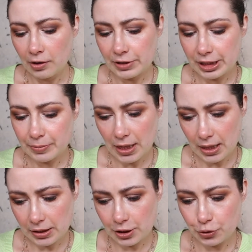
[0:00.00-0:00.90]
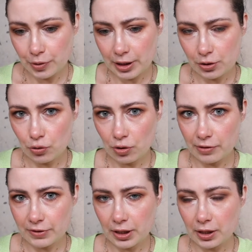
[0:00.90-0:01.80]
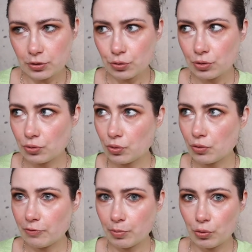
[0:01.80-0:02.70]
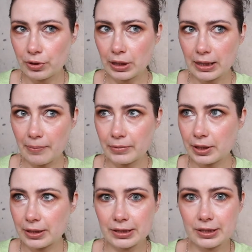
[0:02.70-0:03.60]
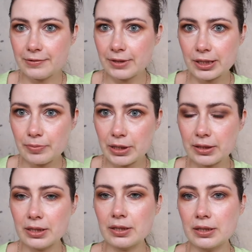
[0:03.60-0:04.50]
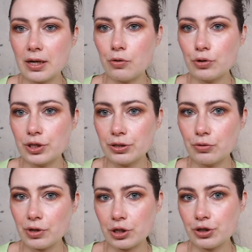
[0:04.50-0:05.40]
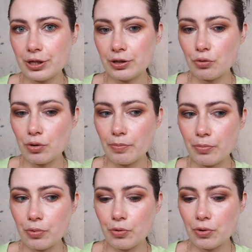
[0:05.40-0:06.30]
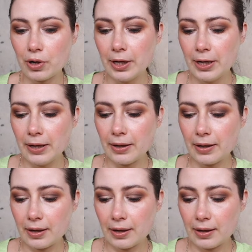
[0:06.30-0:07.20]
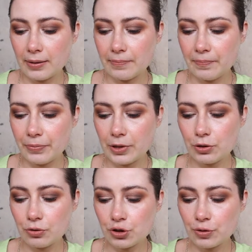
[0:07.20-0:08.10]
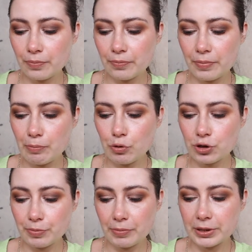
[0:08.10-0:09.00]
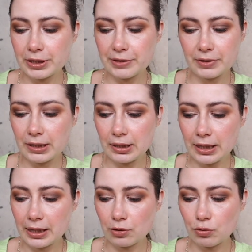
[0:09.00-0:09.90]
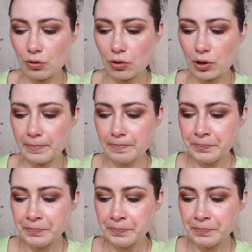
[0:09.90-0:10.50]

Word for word: 18 US долларов за кольцо до вплоть до там 38 где-то за какое-нибудь украшение такое по... А, не то, что побольше, помассивнее, нет, но